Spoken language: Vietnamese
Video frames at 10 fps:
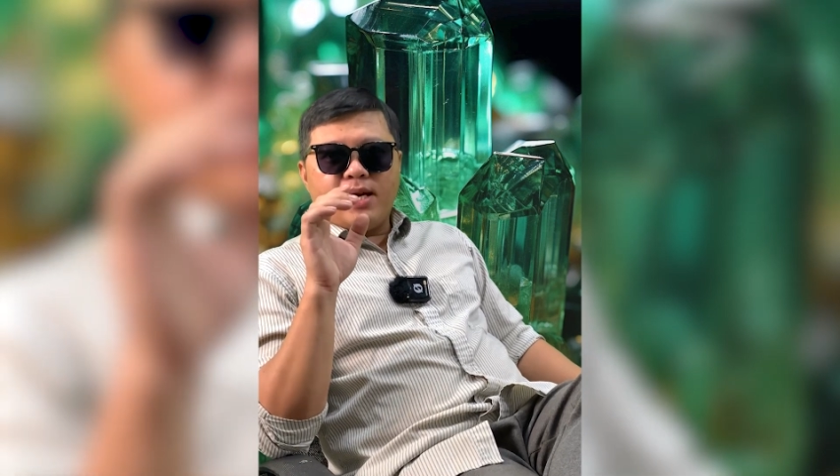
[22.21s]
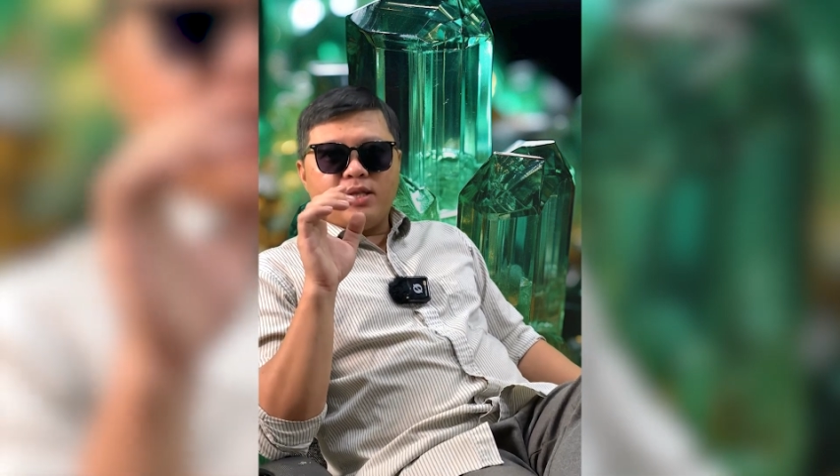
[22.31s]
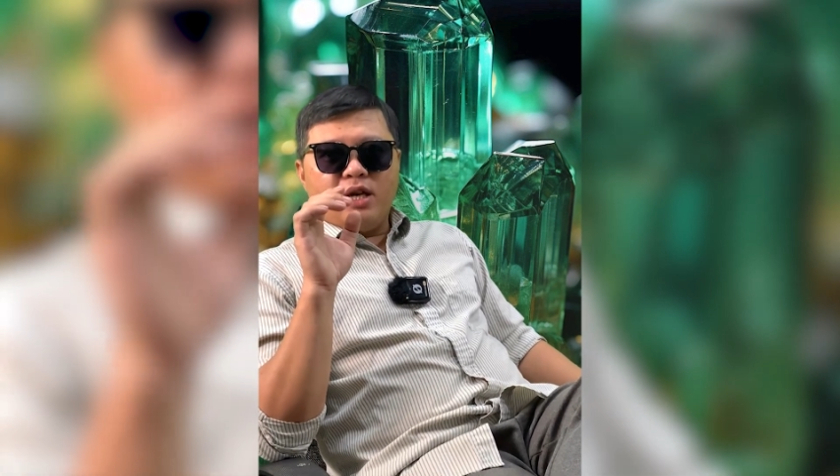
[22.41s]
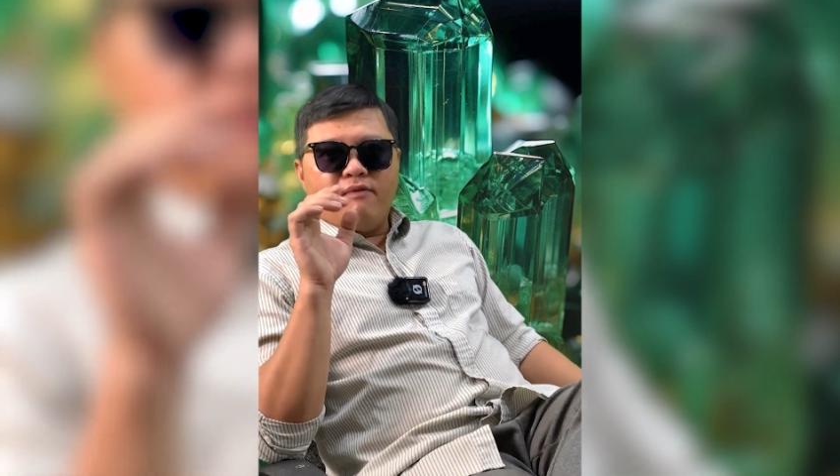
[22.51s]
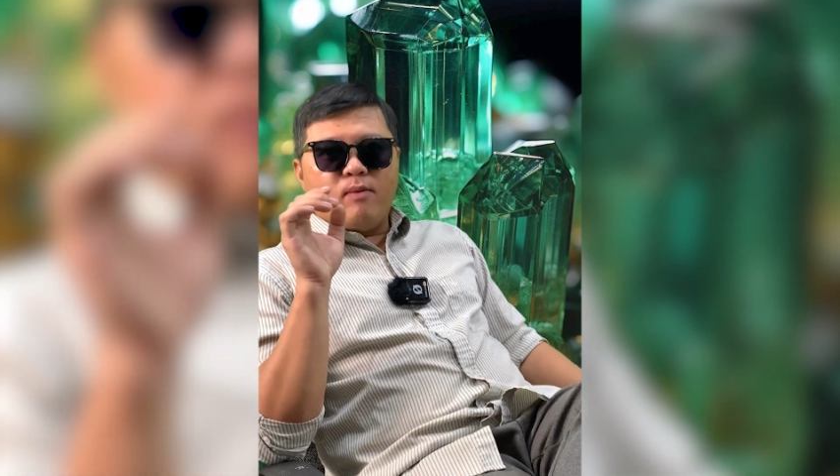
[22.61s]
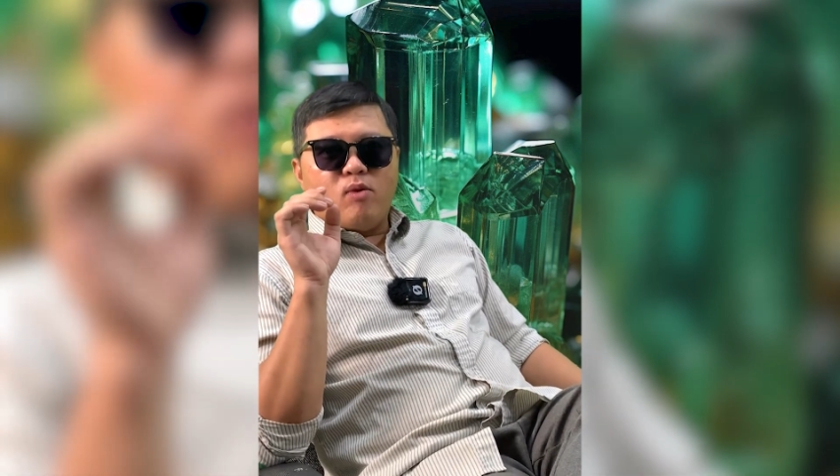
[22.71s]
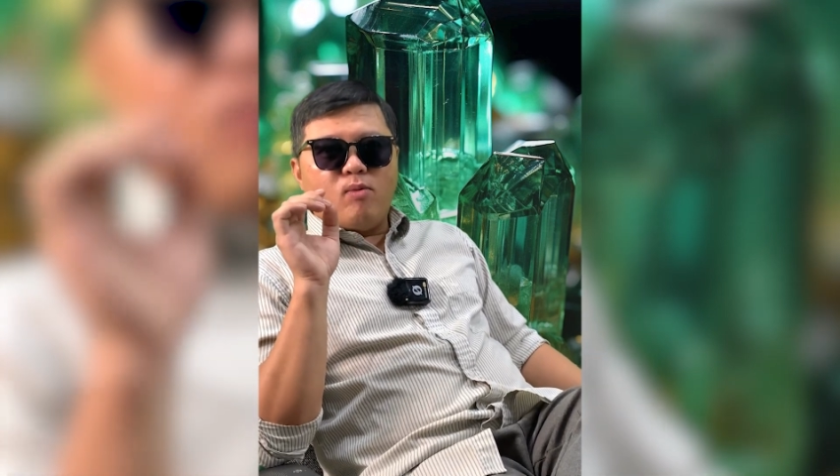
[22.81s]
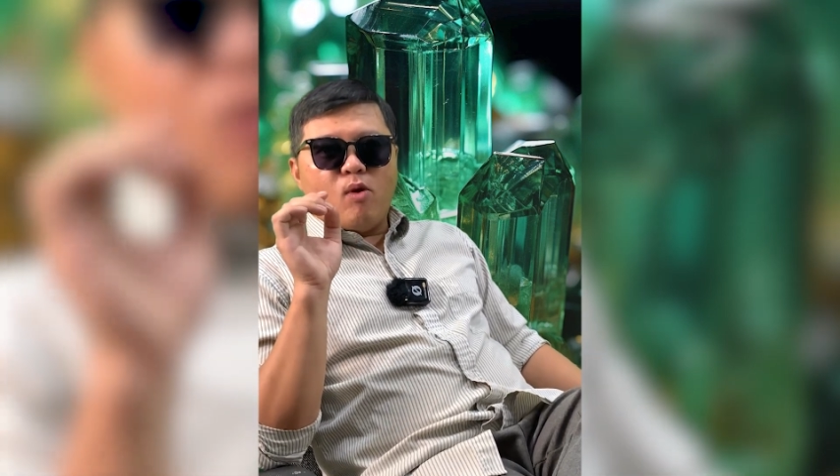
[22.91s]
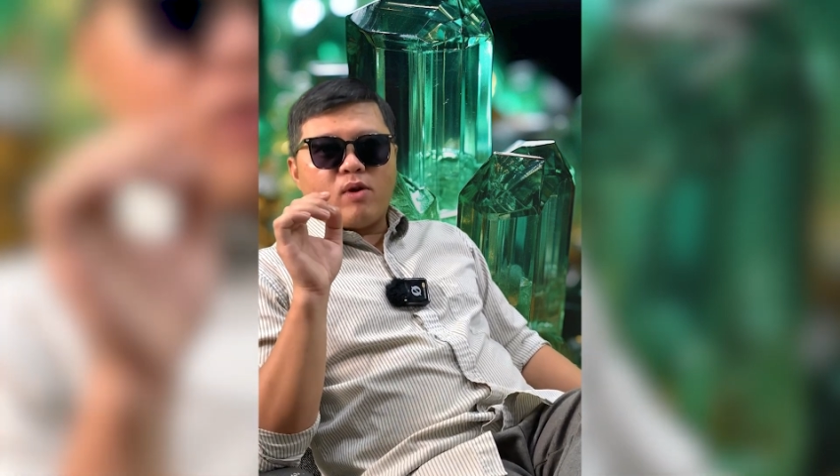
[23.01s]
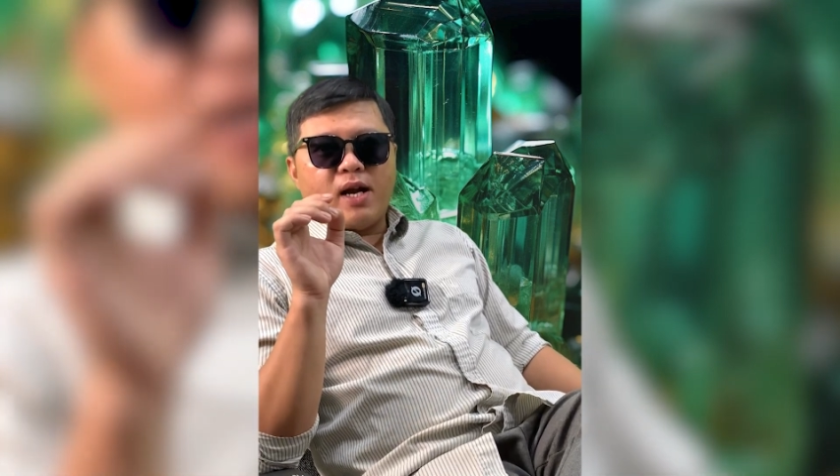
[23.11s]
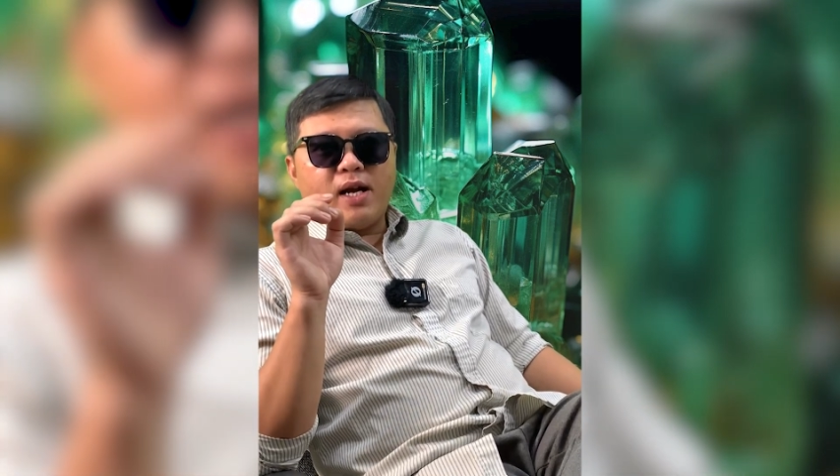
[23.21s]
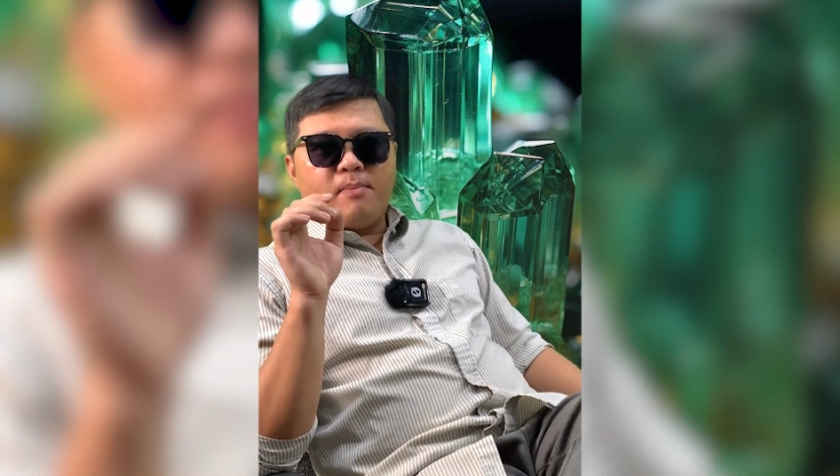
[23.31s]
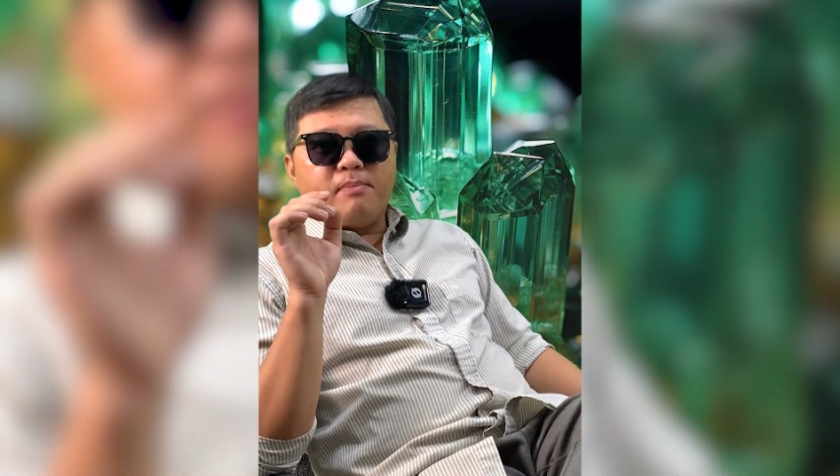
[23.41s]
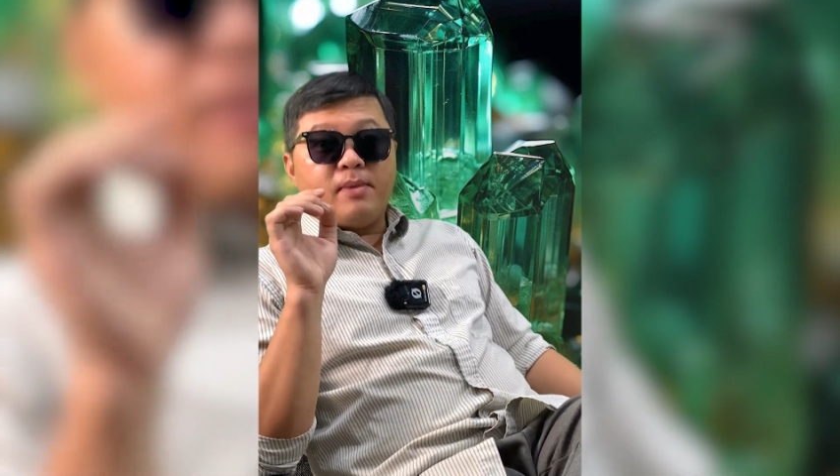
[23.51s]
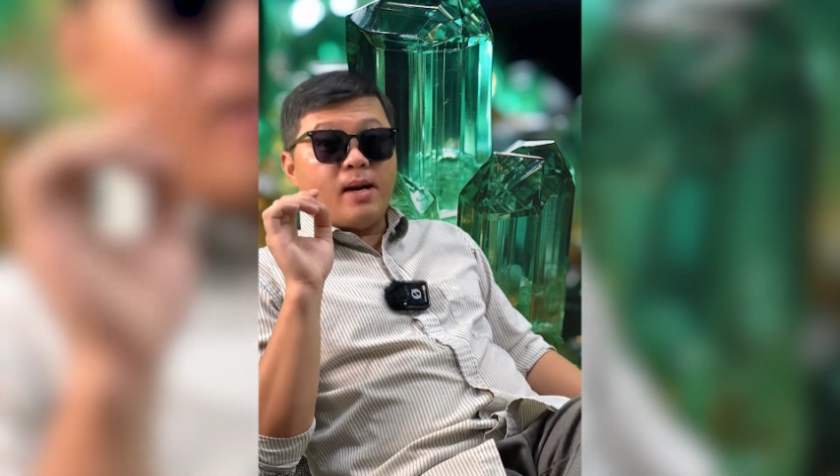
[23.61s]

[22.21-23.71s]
tháng 4 và mùng 1 tháng 5